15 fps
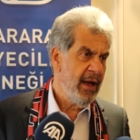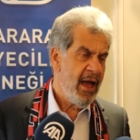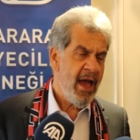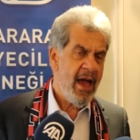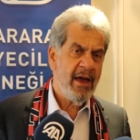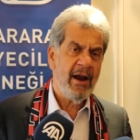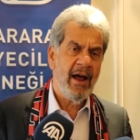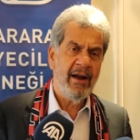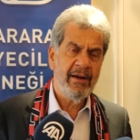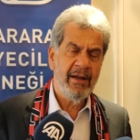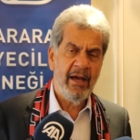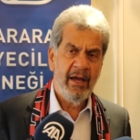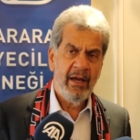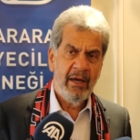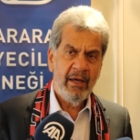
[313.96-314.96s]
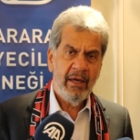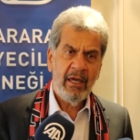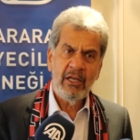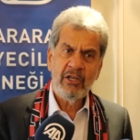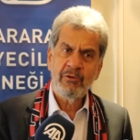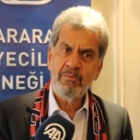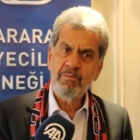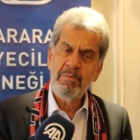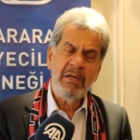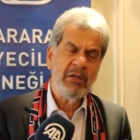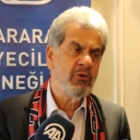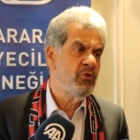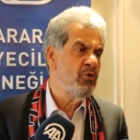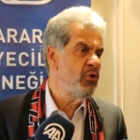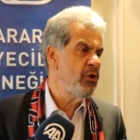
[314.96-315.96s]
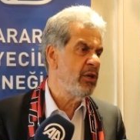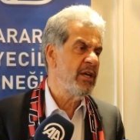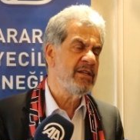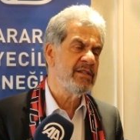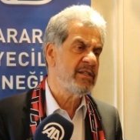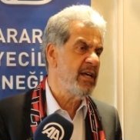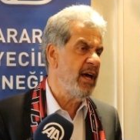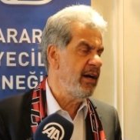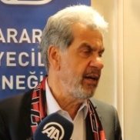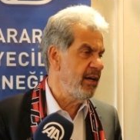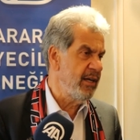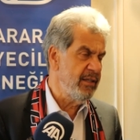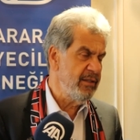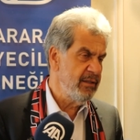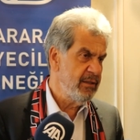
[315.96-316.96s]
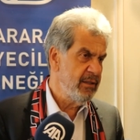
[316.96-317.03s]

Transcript: herhalde hiçbir Türk insanının